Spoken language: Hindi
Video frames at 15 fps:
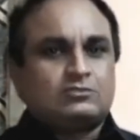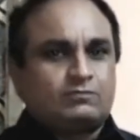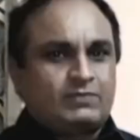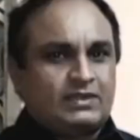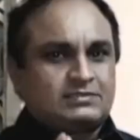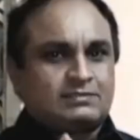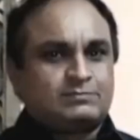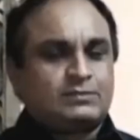तो
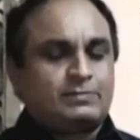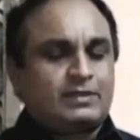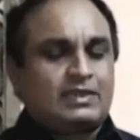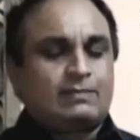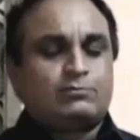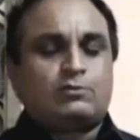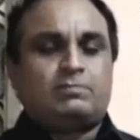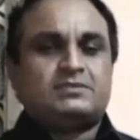फ्रेंड सबसे
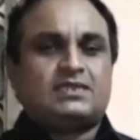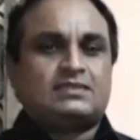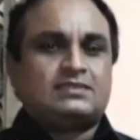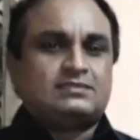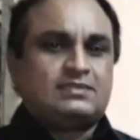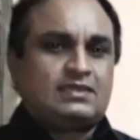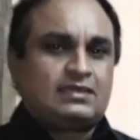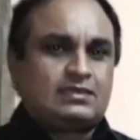पहले आपको बता
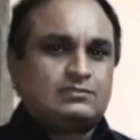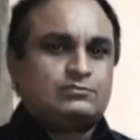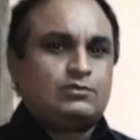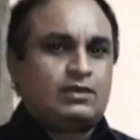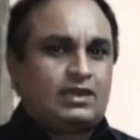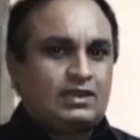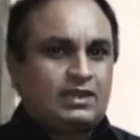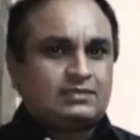देते हैं कि
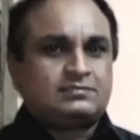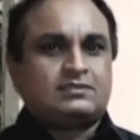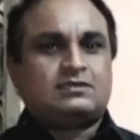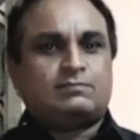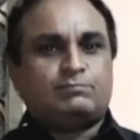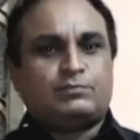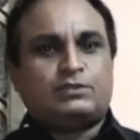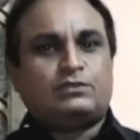जो एल
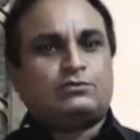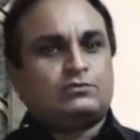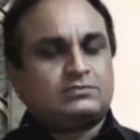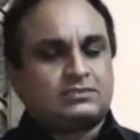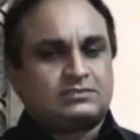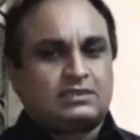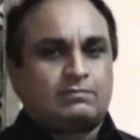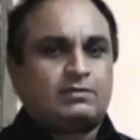कंपनी को
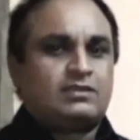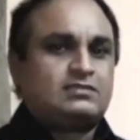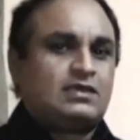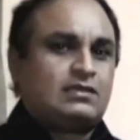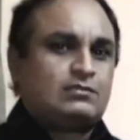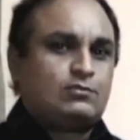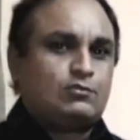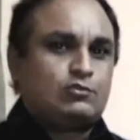सत्तावन
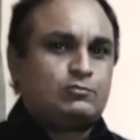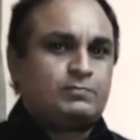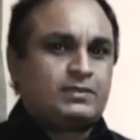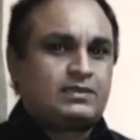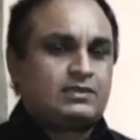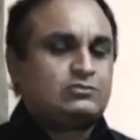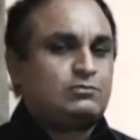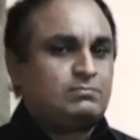हज़ार करोड़
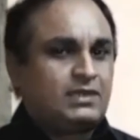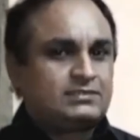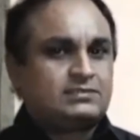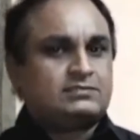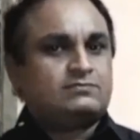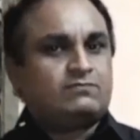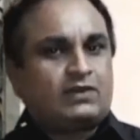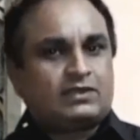रुपए के जो
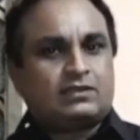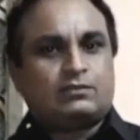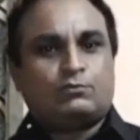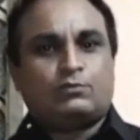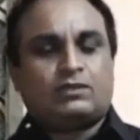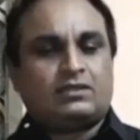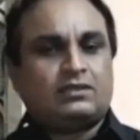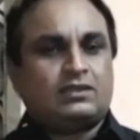मैसेज वायरल
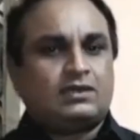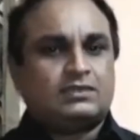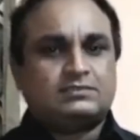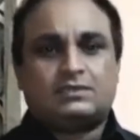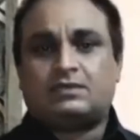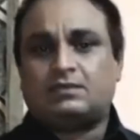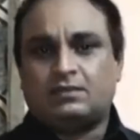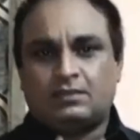हो रहे हैं
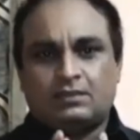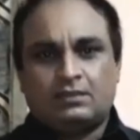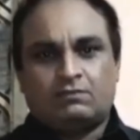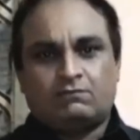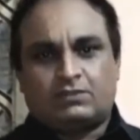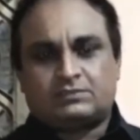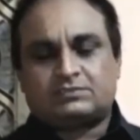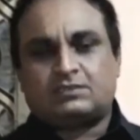लगातार
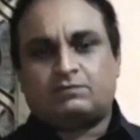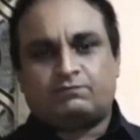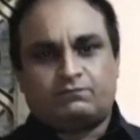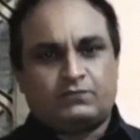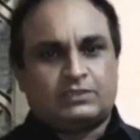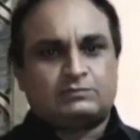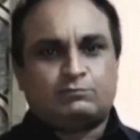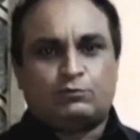व्हाट्सअप
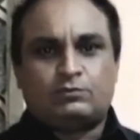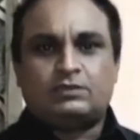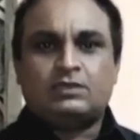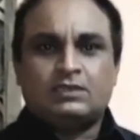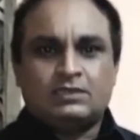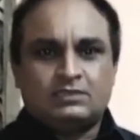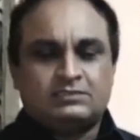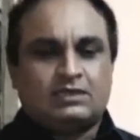फेसबुक
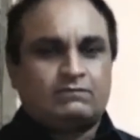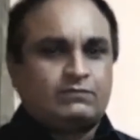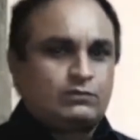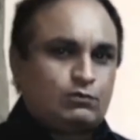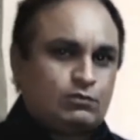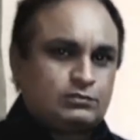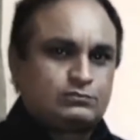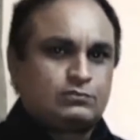या फिर
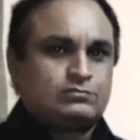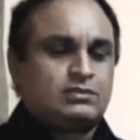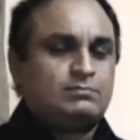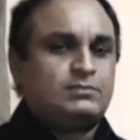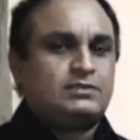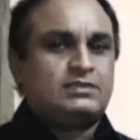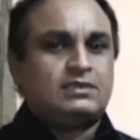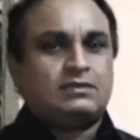और सोशल
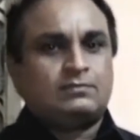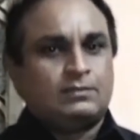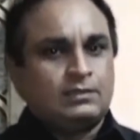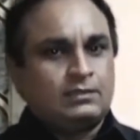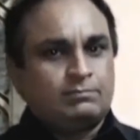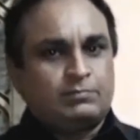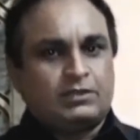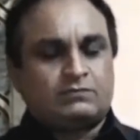मीडिया
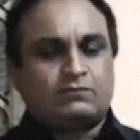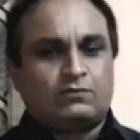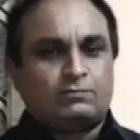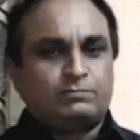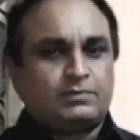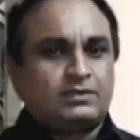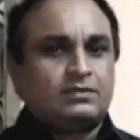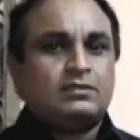
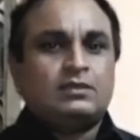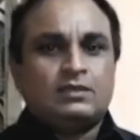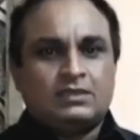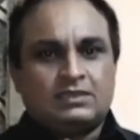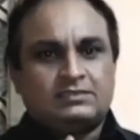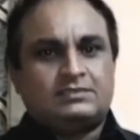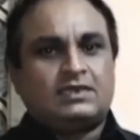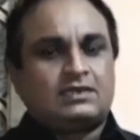प्लेटफॉर्म पर
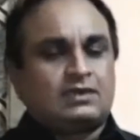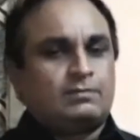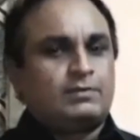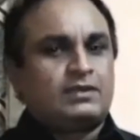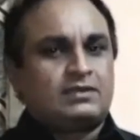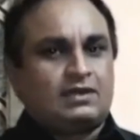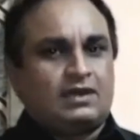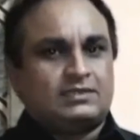यह
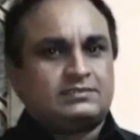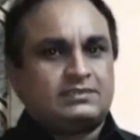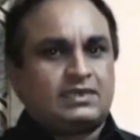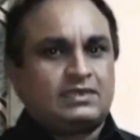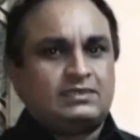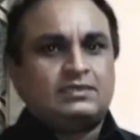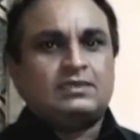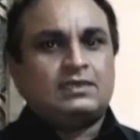खबर कहाँ से
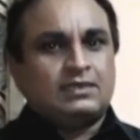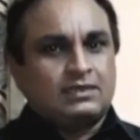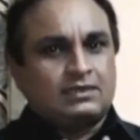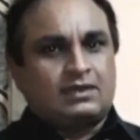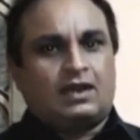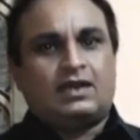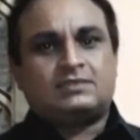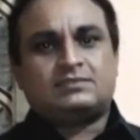आई
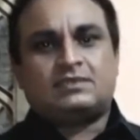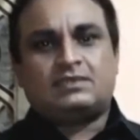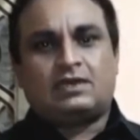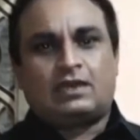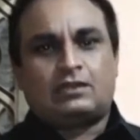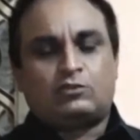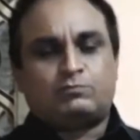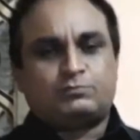कहाँ से ये
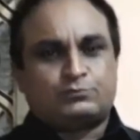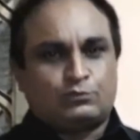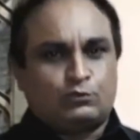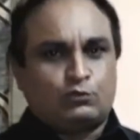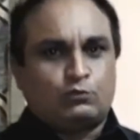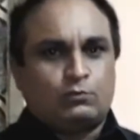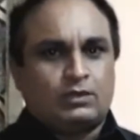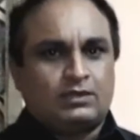आरोप
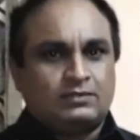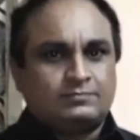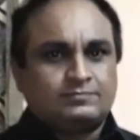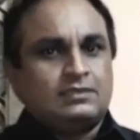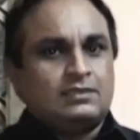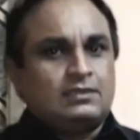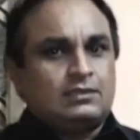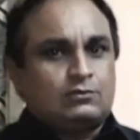शुरू हुआ
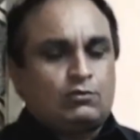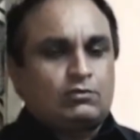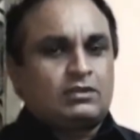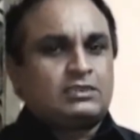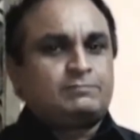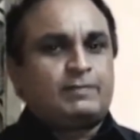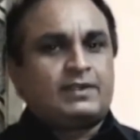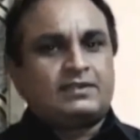
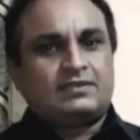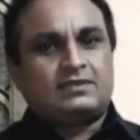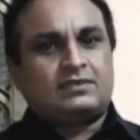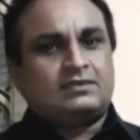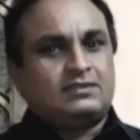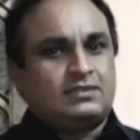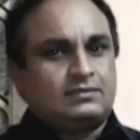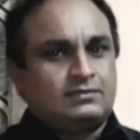कांग्रेस पार्टी
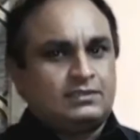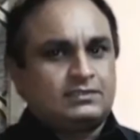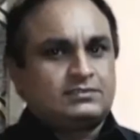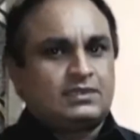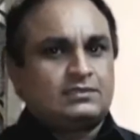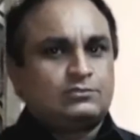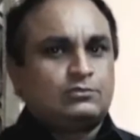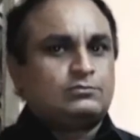के ने,
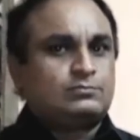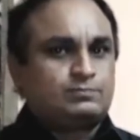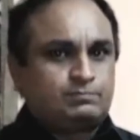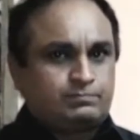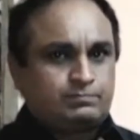नेता जो